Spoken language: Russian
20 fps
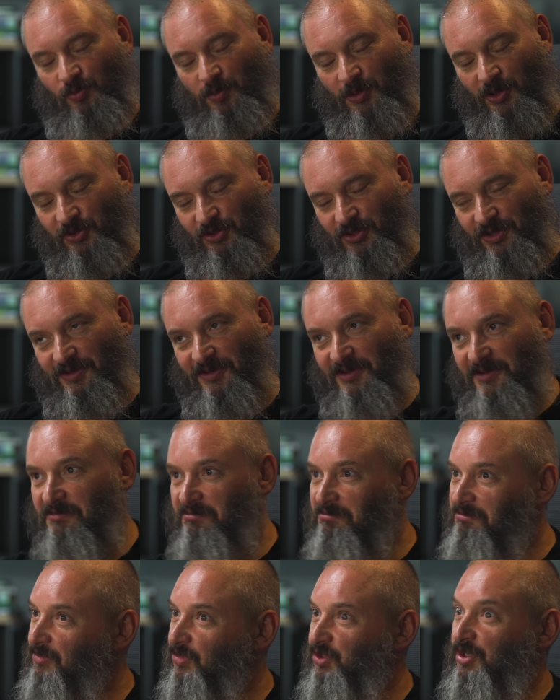прощения,
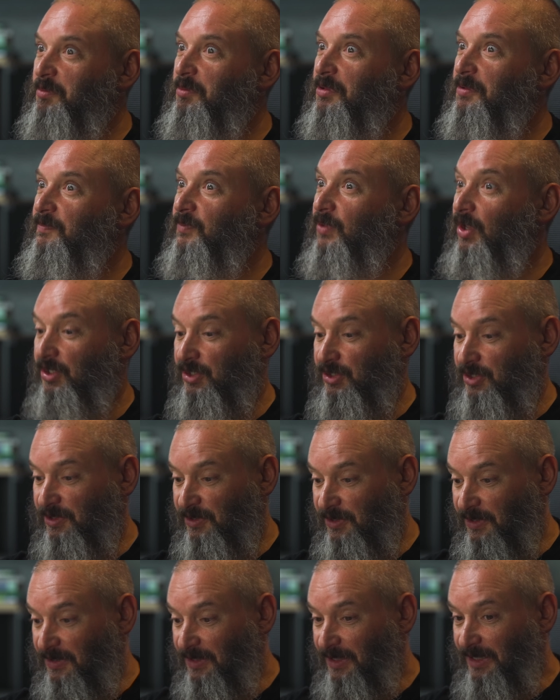тема
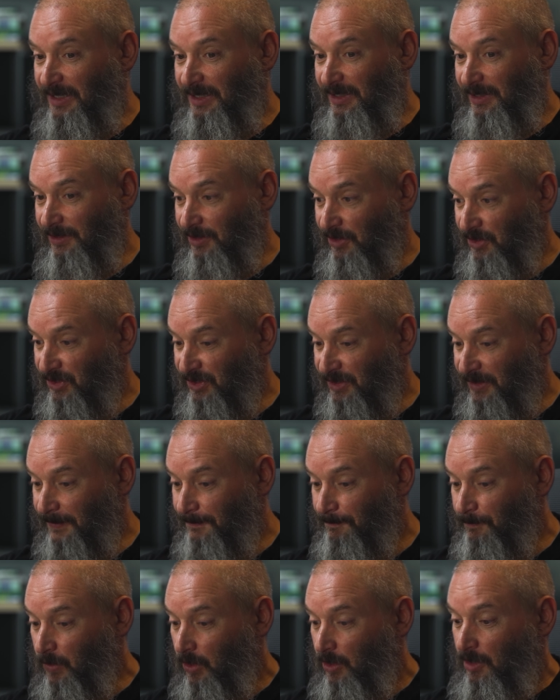отдельной лекции.
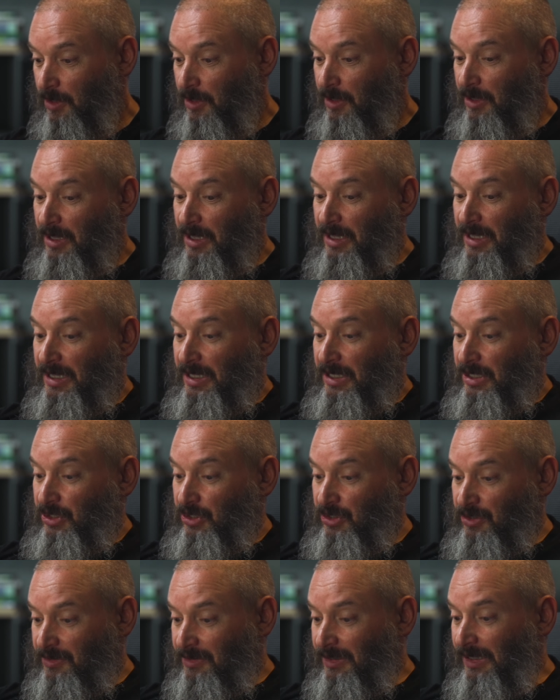И